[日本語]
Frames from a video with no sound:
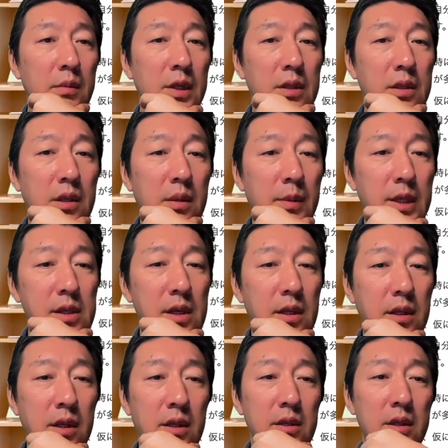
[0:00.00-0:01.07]
知りませ
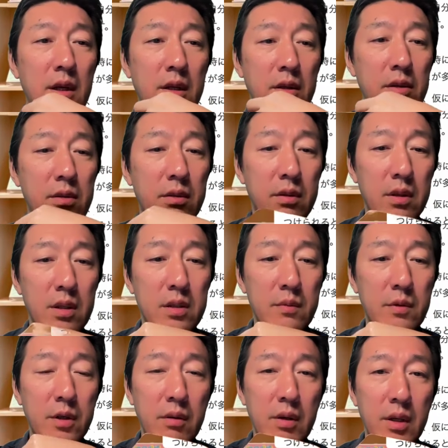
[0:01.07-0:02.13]
んでしたとか、そんなつ
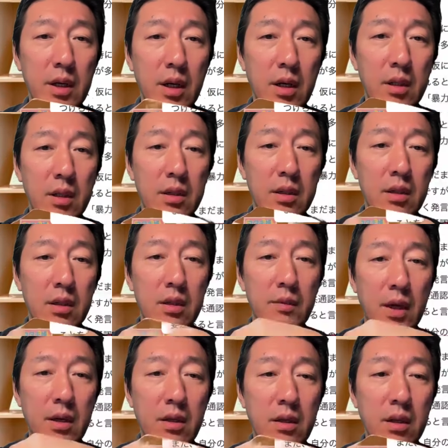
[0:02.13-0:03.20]
もりはなかったって、
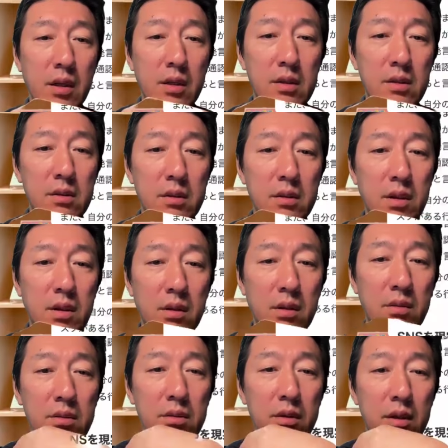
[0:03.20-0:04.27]
もう相手が傷ついた後
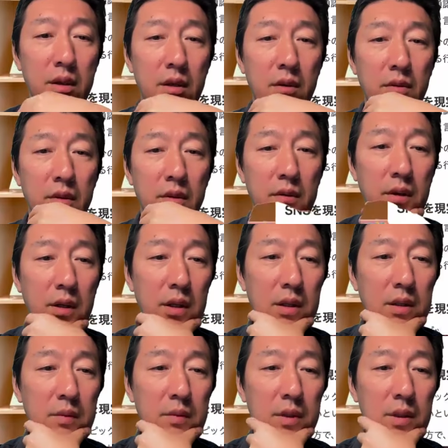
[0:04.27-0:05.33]
にそんなことを言われ
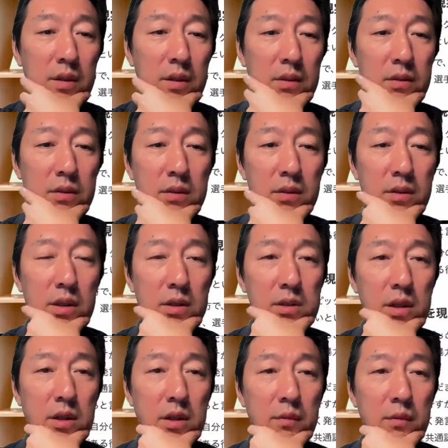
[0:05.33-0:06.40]
ても何の
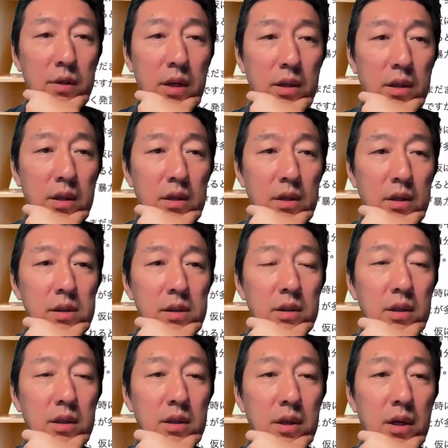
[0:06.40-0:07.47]
助けにもならないですか
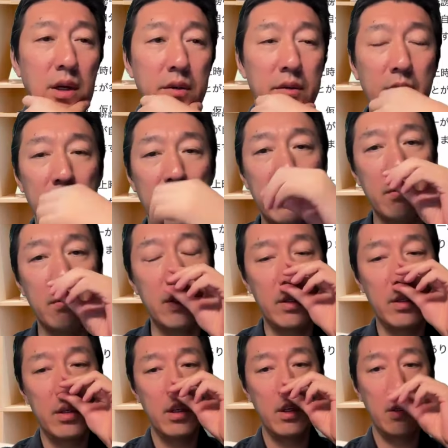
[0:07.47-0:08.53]
らね、被害を受けた人
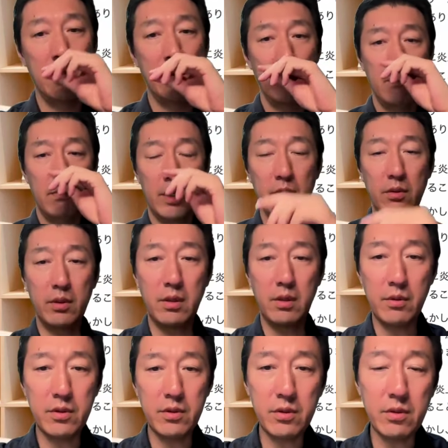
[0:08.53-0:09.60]
が。特に
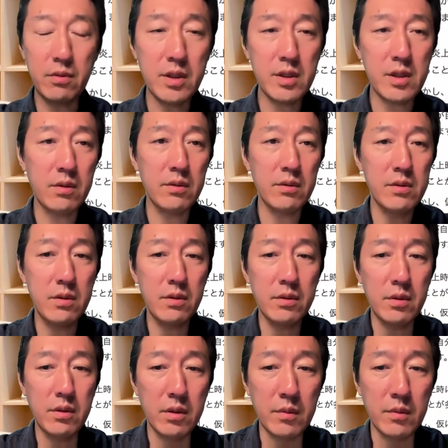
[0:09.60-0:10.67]
誹謗中傷が殺到するこ
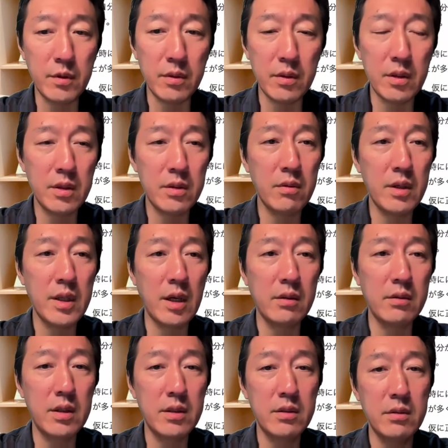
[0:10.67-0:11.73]
とによって、もう人が亡
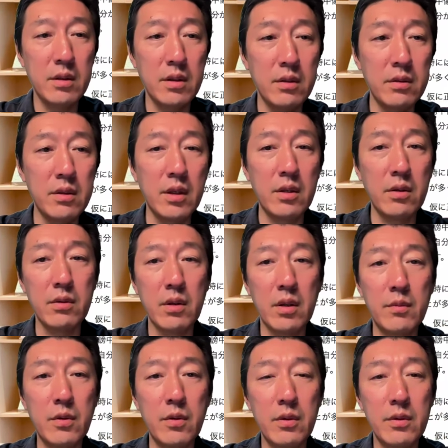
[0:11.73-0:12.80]
くなるっていう出来事
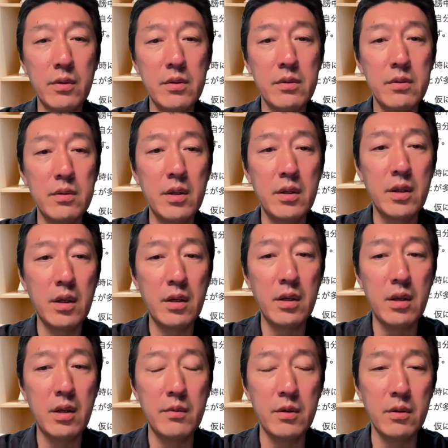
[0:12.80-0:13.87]
がもうこの数年何
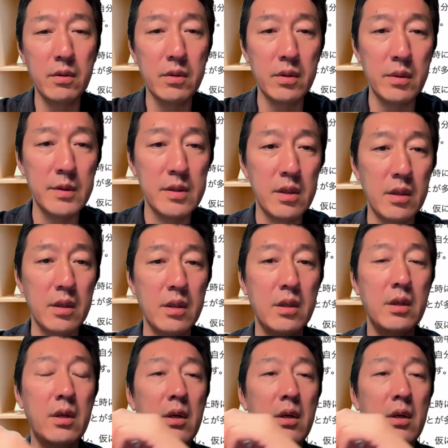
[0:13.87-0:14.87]
回も起こってますから、